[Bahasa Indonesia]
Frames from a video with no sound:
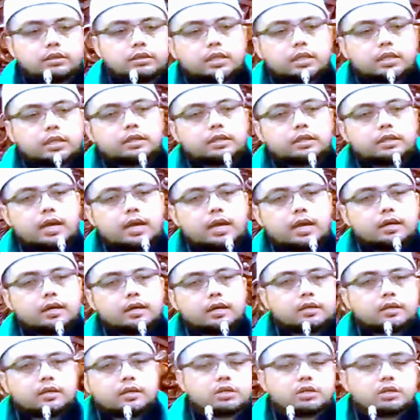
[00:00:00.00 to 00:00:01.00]

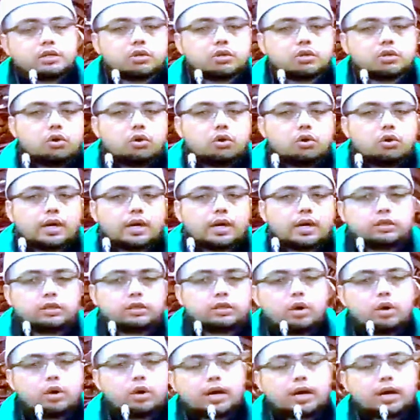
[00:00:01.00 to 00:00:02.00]
tentang seseorang
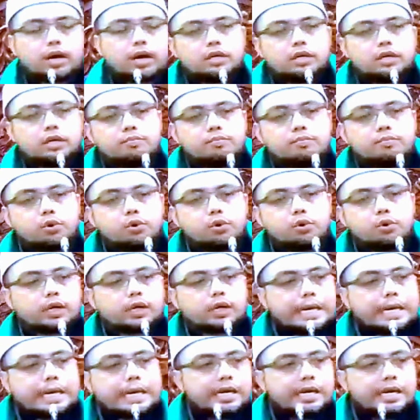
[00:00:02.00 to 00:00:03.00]
itu akan
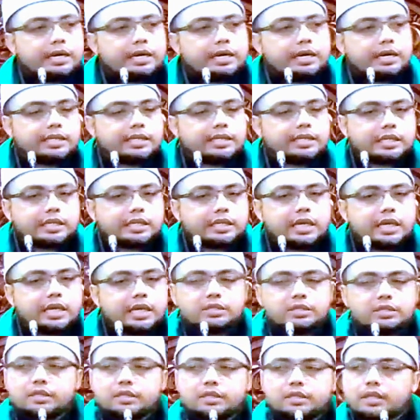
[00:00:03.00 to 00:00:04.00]
dikumpulkan dengan yang
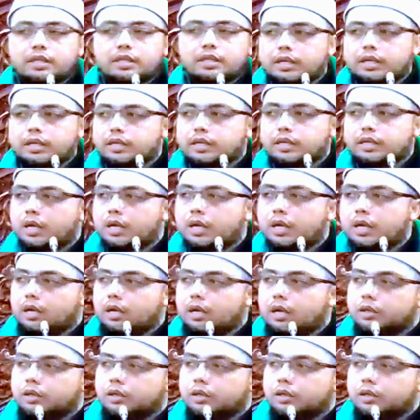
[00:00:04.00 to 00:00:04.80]
ia cintai